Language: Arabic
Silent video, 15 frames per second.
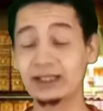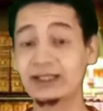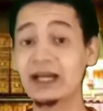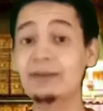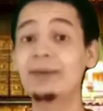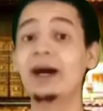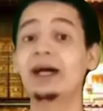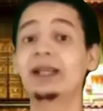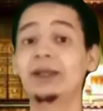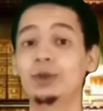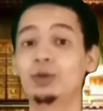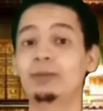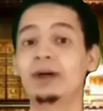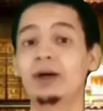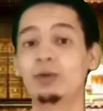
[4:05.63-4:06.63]
تاب
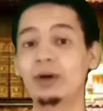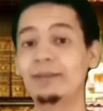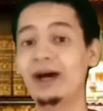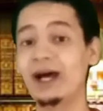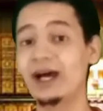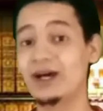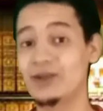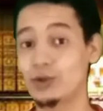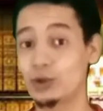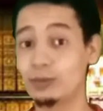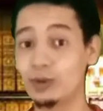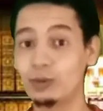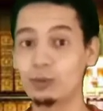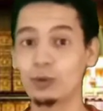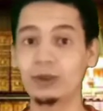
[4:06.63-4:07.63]
عليهم ومحى
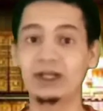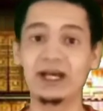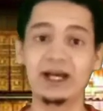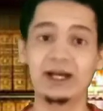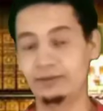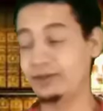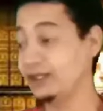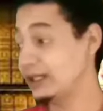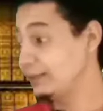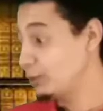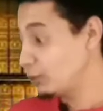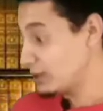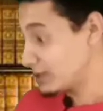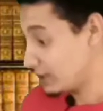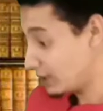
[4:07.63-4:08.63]
ذنوبهم كلها فالنبي
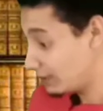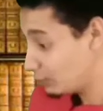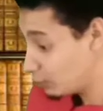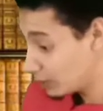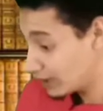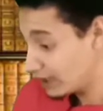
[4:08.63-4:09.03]
وأصحابه